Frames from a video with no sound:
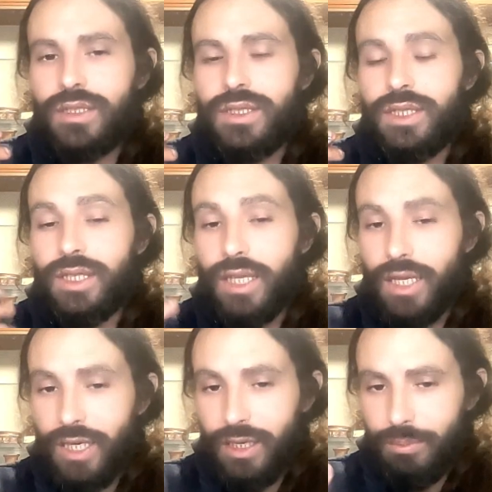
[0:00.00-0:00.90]
C'est
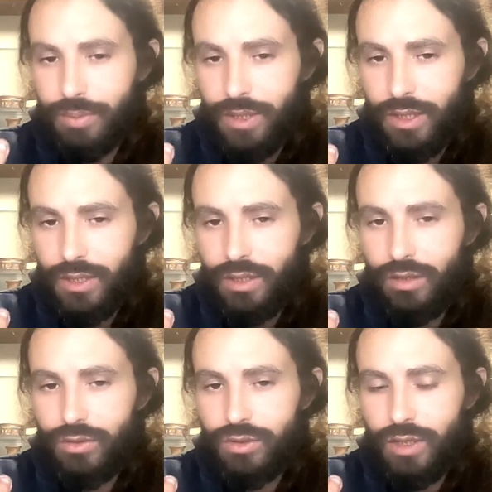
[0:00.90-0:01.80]
la paix qui
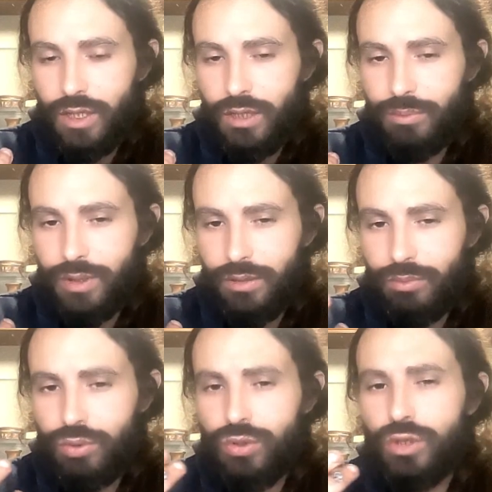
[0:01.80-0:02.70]
l'enseigne la paix.
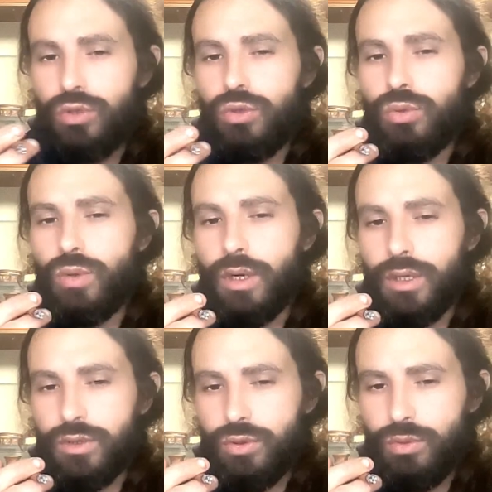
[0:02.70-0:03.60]
Peut-être tu as
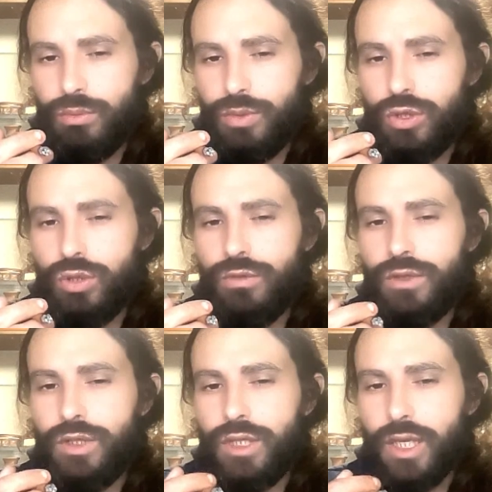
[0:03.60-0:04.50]
raison, mais je
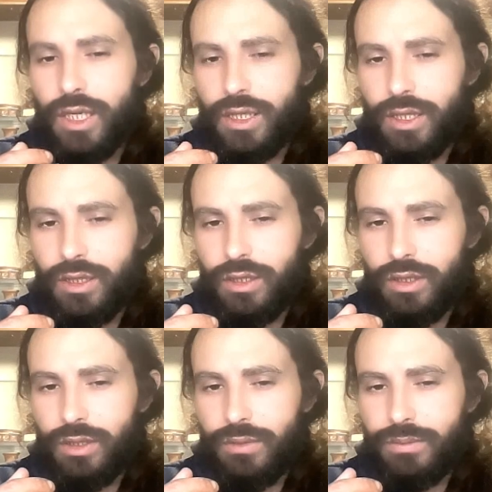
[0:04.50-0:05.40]
vais dire
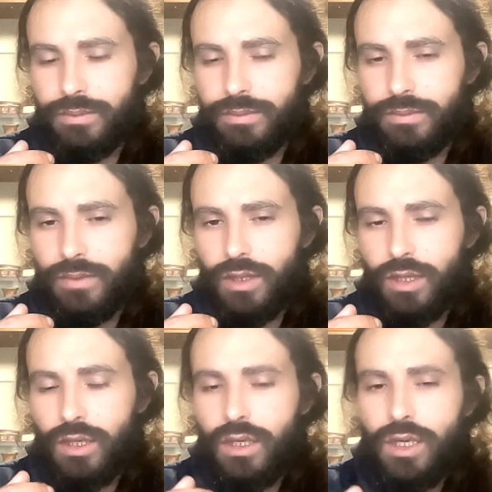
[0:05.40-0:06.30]
quelqu'un.
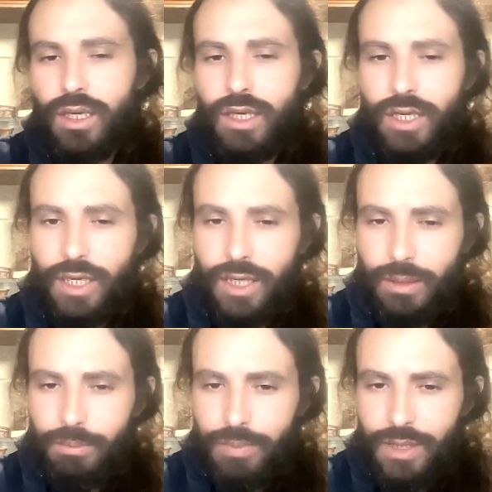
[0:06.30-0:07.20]

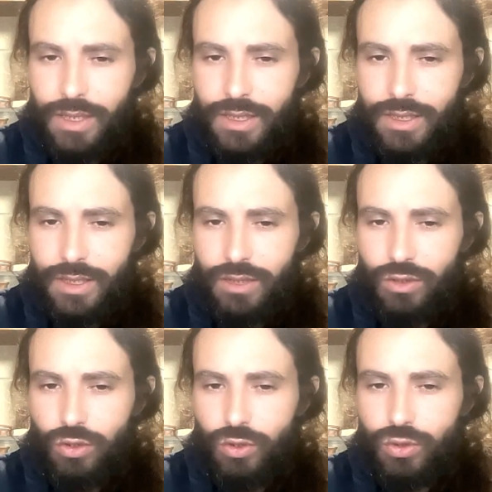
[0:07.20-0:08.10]
La
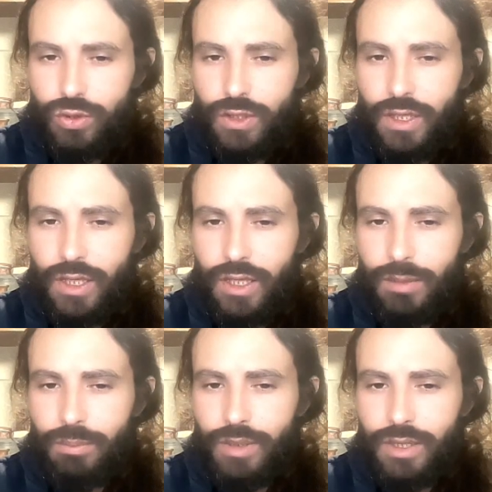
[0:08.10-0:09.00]
Palestine
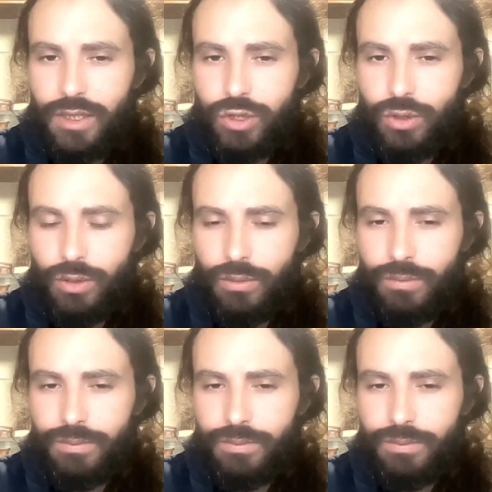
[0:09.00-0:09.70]
tire pas les gens